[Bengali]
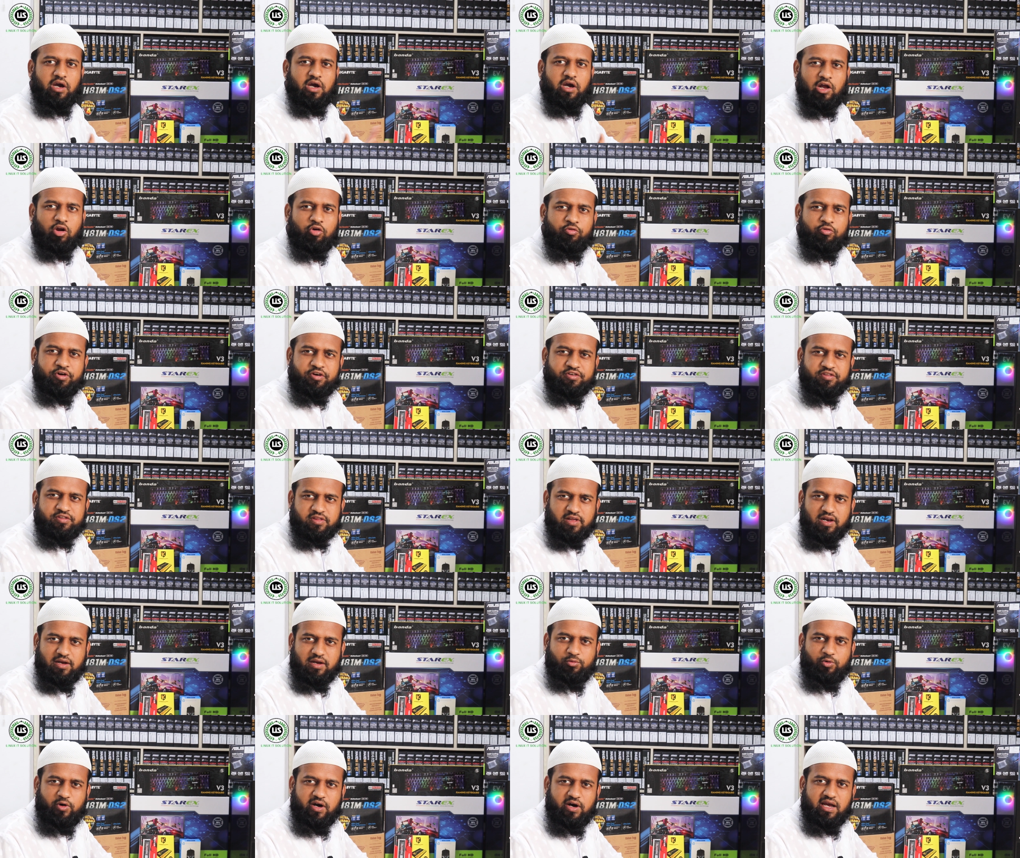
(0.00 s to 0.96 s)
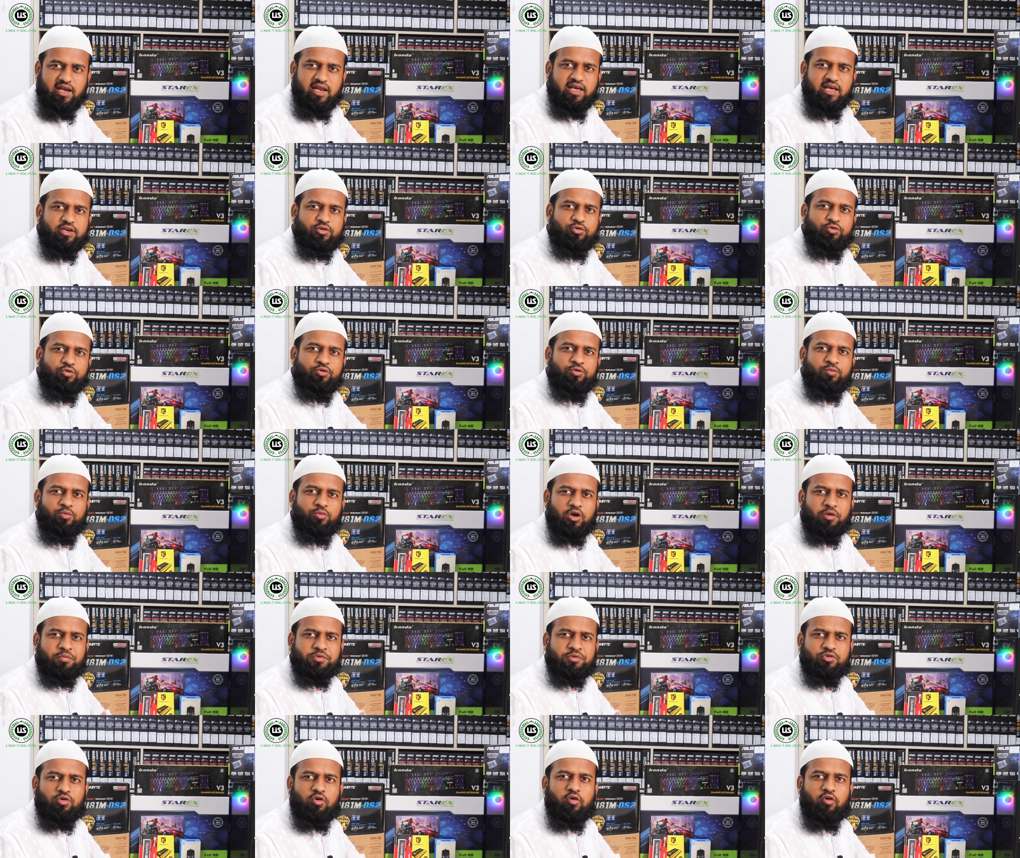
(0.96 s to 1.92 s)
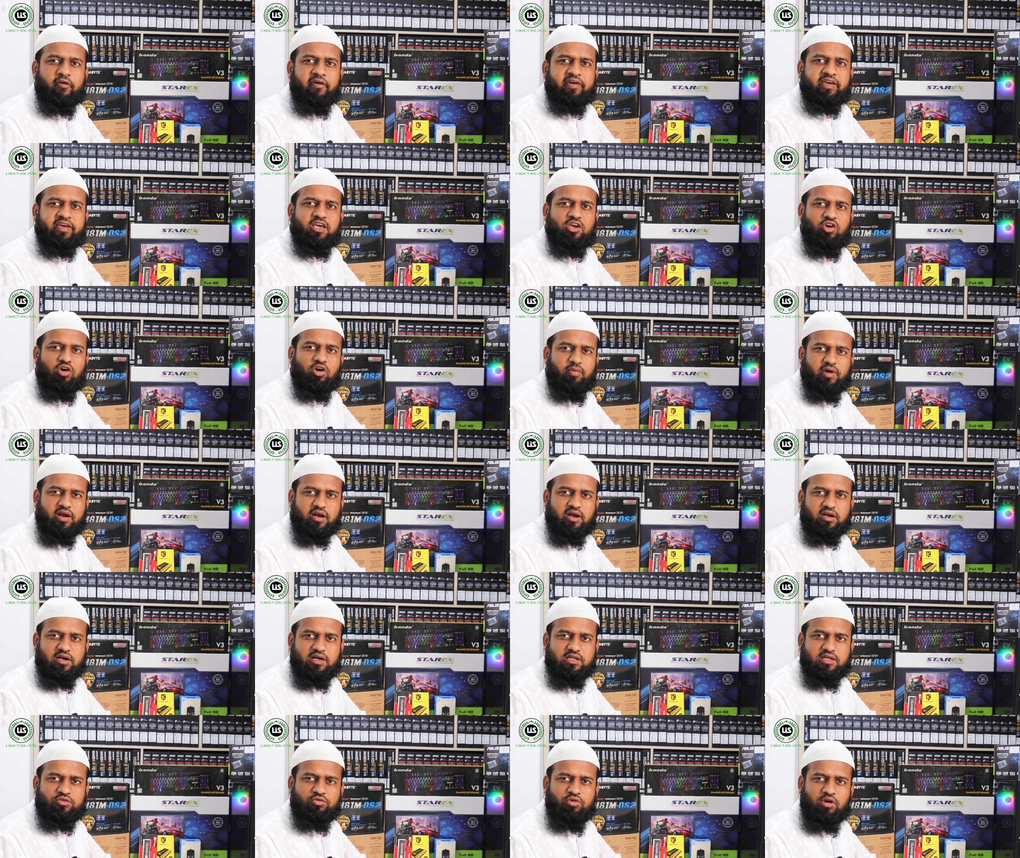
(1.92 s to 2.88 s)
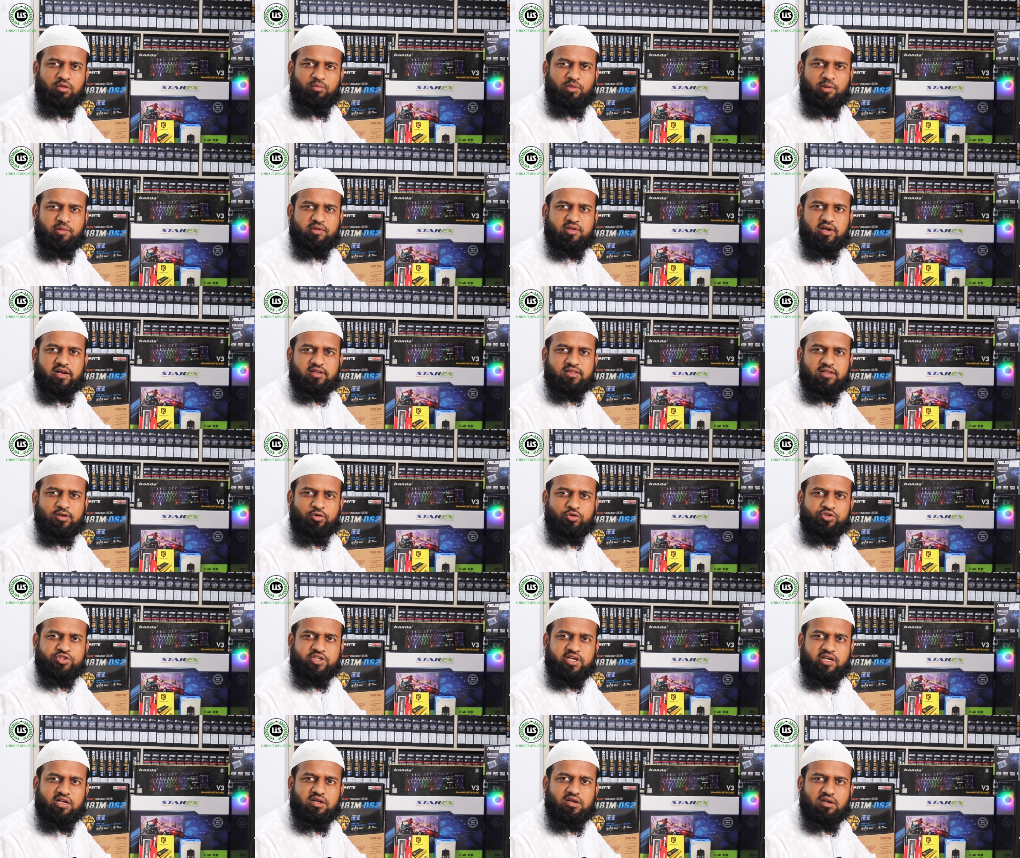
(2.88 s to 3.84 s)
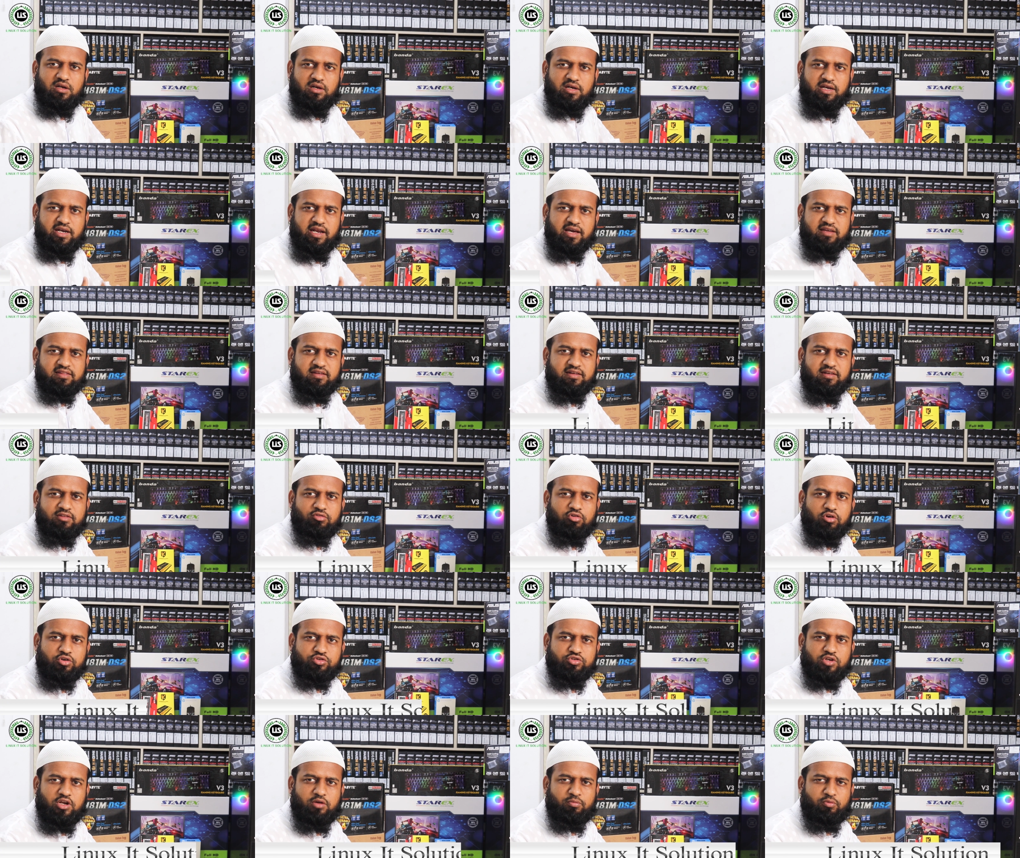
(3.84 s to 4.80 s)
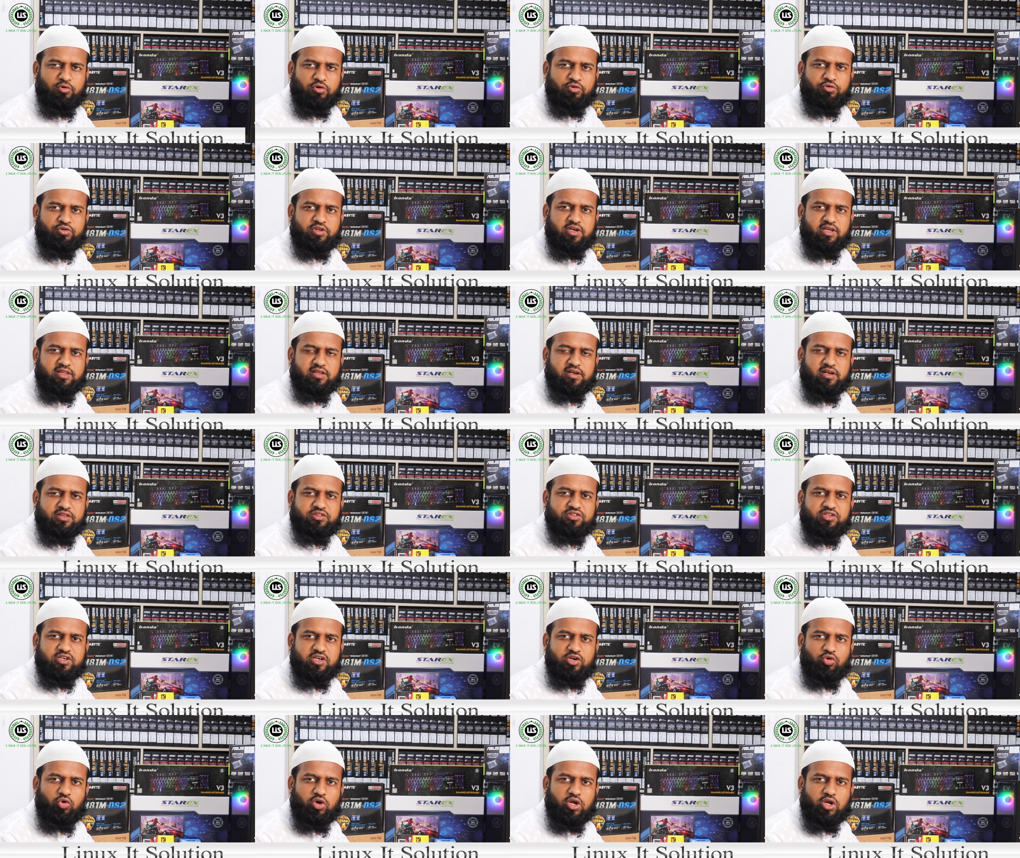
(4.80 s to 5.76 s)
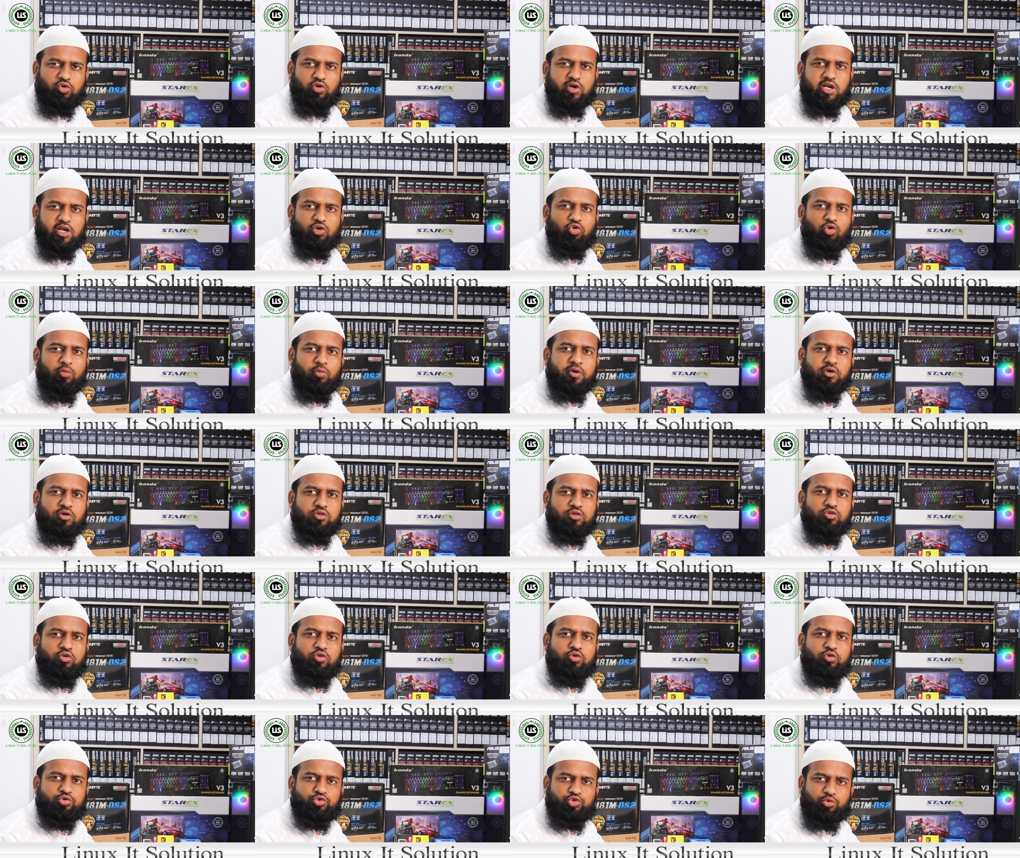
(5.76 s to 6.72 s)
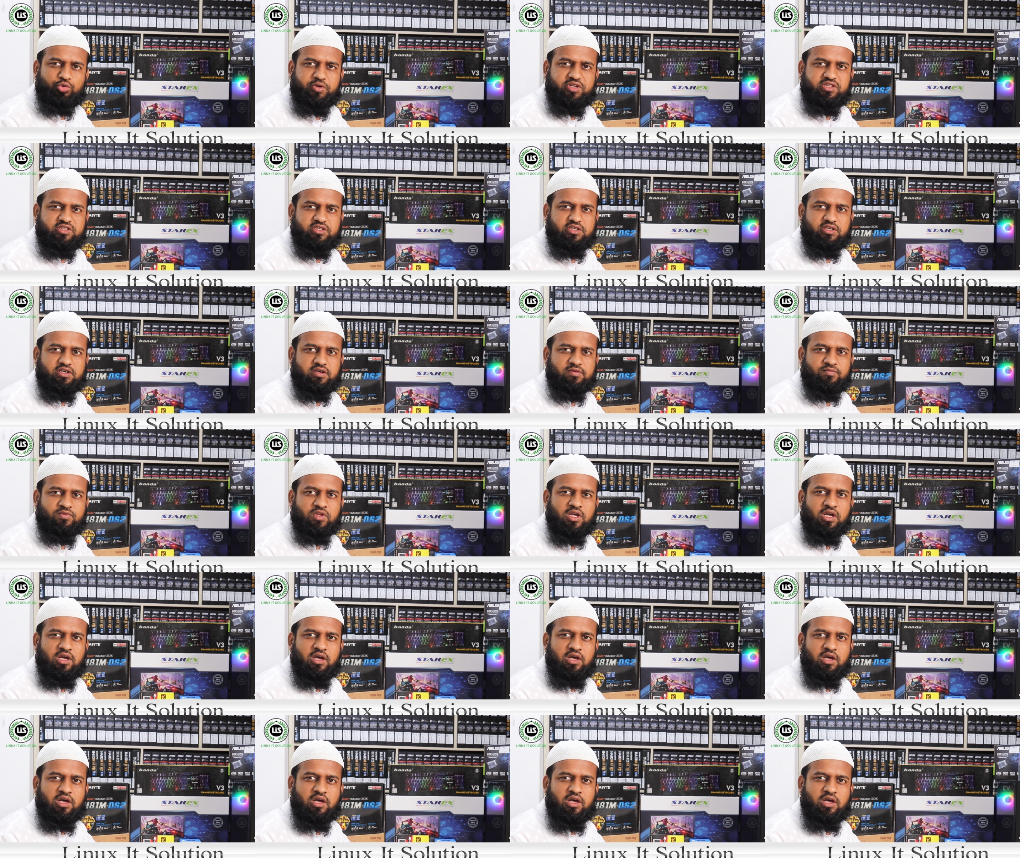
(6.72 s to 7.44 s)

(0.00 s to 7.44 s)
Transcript: হ্যালো ভিউয়ার্স আসসালামু আলাইকুম রহমতুল্লাহি ওবরাকাতু আমি মোহাম্মদ রাসেল হোসেন লিনাক্স সিটি সলিউশনের পক্ষ থেকে জানাচ্ছি অনেক অনেক অভিনন্দন ও শুভেচ্ছা